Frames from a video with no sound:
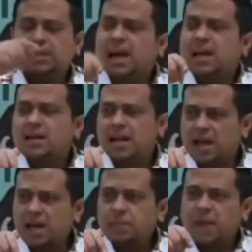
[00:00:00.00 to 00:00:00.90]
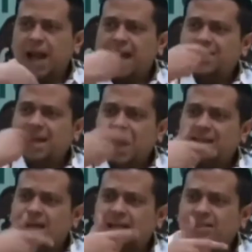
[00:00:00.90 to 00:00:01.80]
Karena
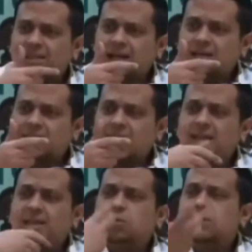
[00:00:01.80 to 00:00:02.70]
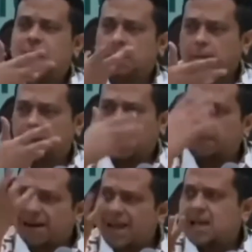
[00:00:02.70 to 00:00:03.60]
anak-anak kita tengah dirusak
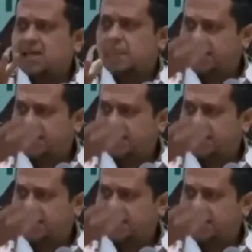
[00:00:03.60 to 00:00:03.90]
kepalanya,